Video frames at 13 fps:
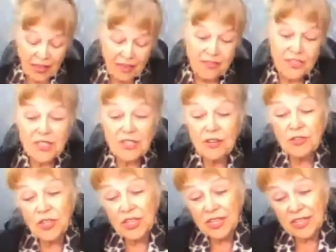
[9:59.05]
В
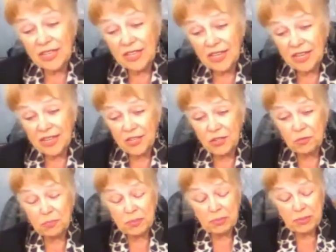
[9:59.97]
заключение я хочу
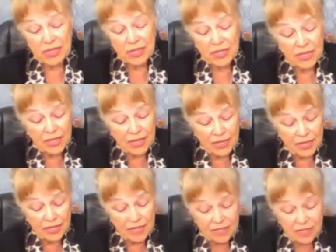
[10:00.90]

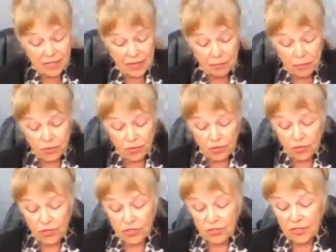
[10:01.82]
поблагодарить
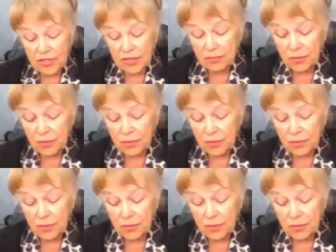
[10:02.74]
работающих со